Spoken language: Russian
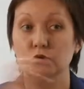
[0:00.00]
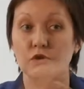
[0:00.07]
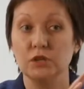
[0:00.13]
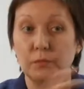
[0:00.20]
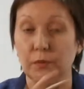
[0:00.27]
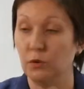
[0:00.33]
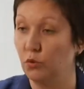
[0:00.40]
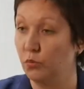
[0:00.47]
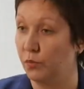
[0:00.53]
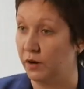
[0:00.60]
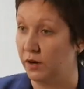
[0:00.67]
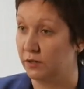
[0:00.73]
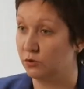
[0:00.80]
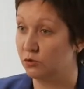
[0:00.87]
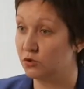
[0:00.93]
но не
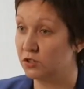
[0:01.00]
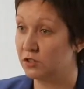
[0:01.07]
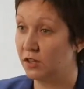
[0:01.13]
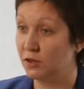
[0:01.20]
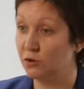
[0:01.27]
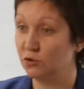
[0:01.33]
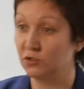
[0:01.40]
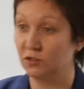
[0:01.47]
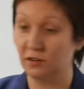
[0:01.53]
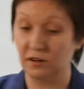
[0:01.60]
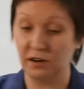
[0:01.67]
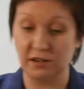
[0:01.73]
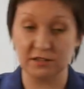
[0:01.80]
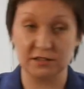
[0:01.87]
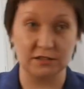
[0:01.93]
покупает. Он задает
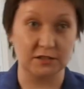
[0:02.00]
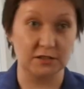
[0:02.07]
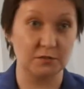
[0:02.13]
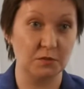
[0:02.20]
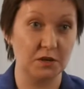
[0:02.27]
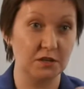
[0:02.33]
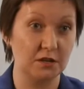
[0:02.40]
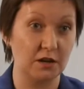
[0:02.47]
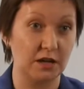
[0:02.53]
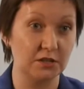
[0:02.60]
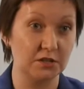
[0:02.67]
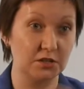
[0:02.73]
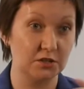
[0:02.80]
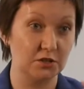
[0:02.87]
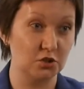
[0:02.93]
разные смене
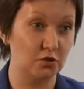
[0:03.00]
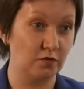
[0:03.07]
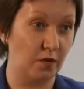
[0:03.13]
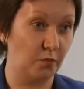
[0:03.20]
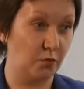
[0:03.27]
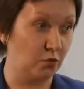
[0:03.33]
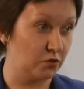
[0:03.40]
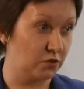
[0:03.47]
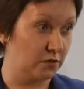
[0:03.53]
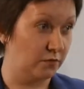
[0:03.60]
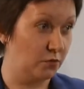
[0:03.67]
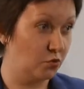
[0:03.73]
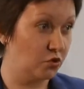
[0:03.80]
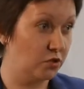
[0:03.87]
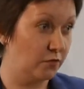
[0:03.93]
одни и те же вопросы.
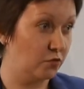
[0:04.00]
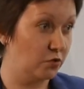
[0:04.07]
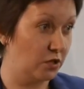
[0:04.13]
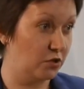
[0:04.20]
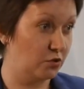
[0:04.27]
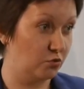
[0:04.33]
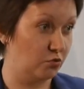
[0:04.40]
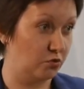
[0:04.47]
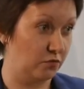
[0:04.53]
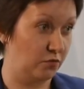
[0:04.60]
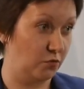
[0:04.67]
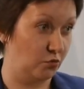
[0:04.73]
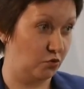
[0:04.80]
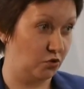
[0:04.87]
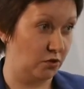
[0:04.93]
Вы уже его наизусть
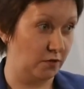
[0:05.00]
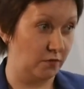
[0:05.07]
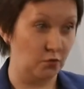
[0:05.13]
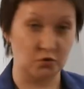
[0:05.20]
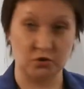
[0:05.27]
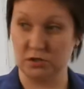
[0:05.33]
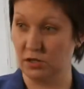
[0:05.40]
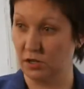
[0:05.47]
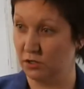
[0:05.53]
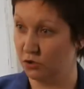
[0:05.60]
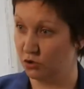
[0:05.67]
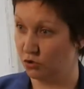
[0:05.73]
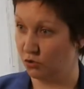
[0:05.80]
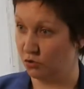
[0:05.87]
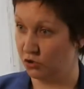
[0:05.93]
выучили, вы уже
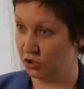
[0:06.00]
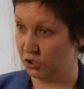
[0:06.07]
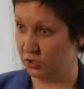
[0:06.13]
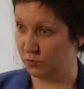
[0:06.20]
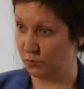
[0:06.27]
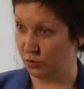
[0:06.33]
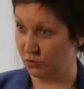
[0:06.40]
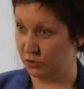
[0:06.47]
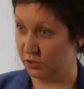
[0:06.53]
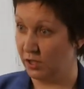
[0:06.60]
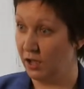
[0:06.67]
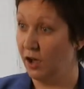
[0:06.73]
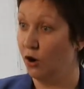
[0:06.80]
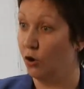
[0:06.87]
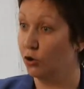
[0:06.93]
знаете, что он сейчас спросит.
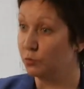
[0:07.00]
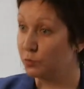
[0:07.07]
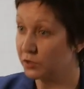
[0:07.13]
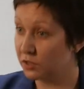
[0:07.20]
Он